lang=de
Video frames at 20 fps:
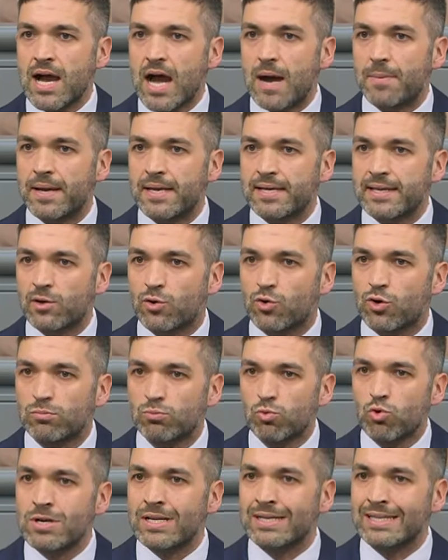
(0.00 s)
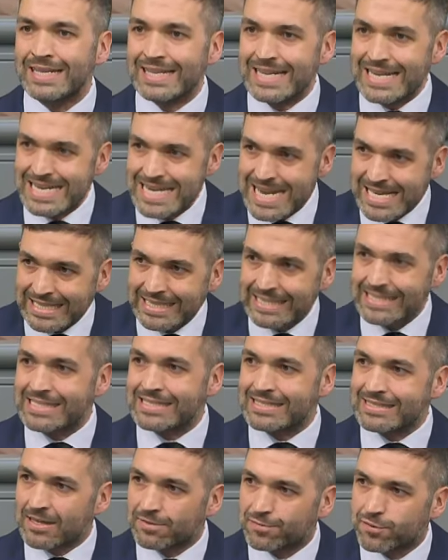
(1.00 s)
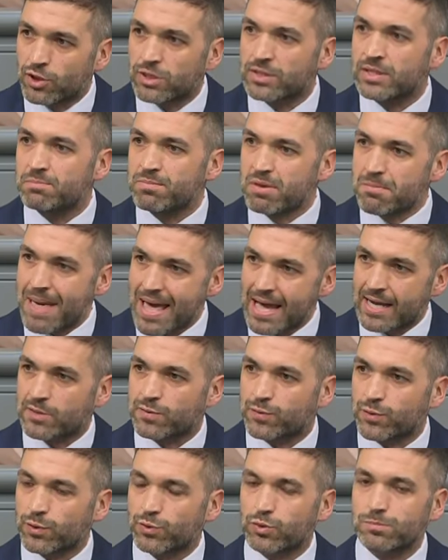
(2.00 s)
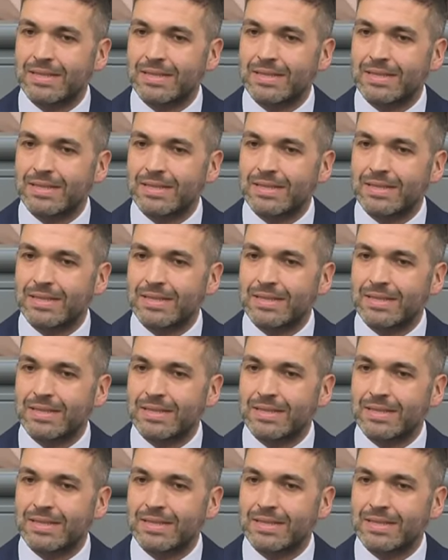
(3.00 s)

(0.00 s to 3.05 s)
aber in den Kommunen nichts davon bemerkt wird.